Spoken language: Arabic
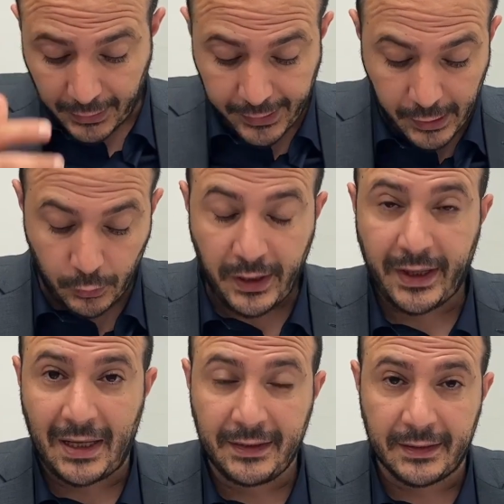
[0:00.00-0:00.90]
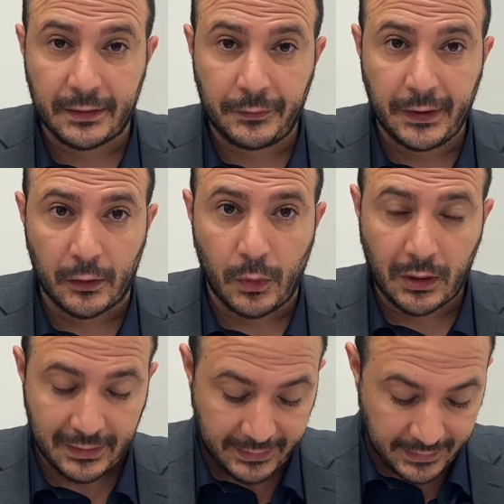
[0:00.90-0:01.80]
كان هناك حديث في
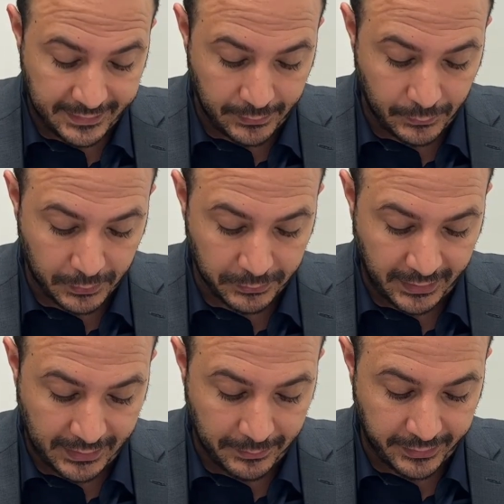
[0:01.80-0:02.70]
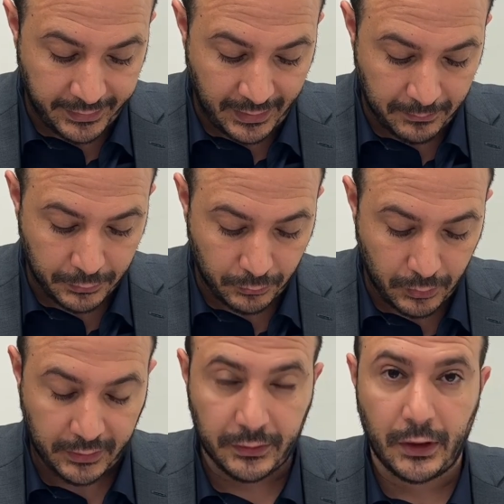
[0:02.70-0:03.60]
أرواق السياسية في الولايات المتحدة الأمريكية عم
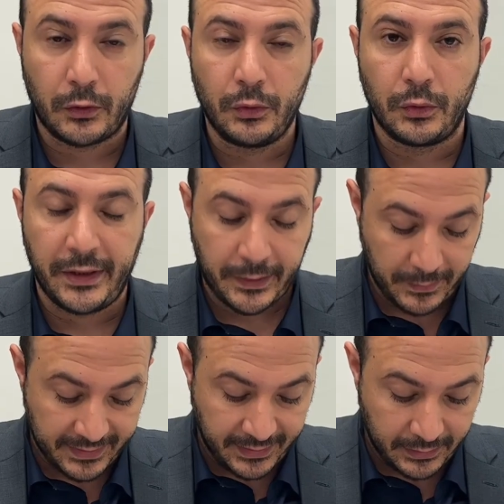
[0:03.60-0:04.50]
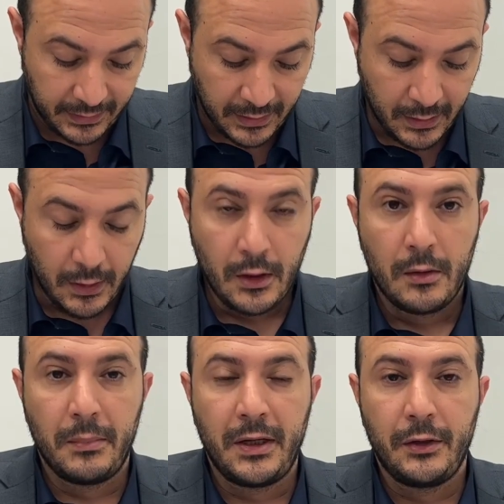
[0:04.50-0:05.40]
بتقول قد يكون هناك مزيد
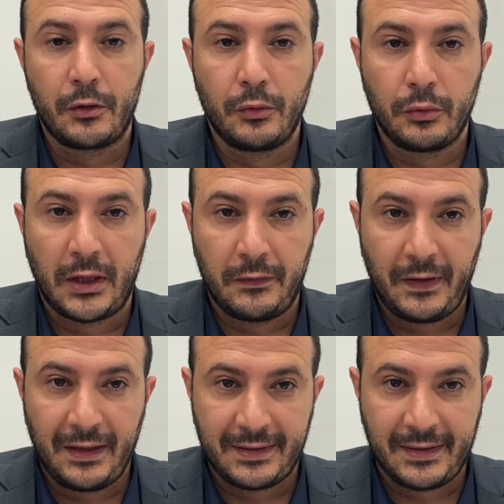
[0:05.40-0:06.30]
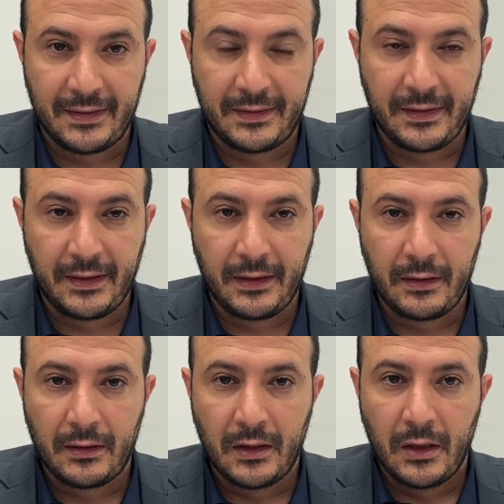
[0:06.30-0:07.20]
من ردود الفعل
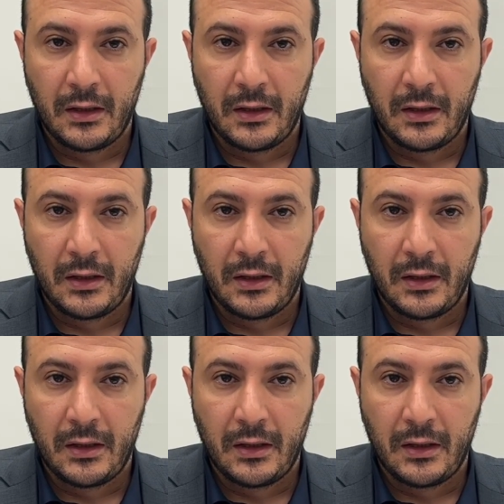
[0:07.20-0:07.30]
السياسية